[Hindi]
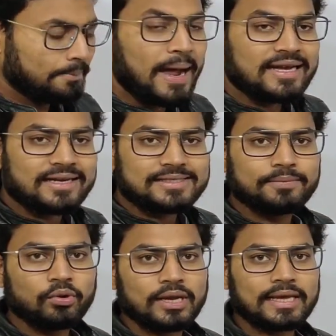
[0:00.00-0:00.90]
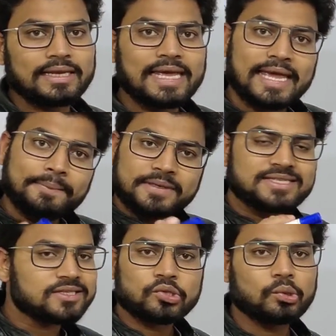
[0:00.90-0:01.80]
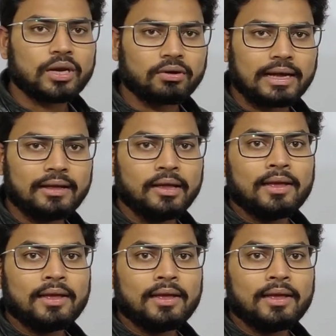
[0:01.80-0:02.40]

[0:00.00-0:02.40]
पार्टनरशिप होने के लिए एक बिजनेस तो होना होगा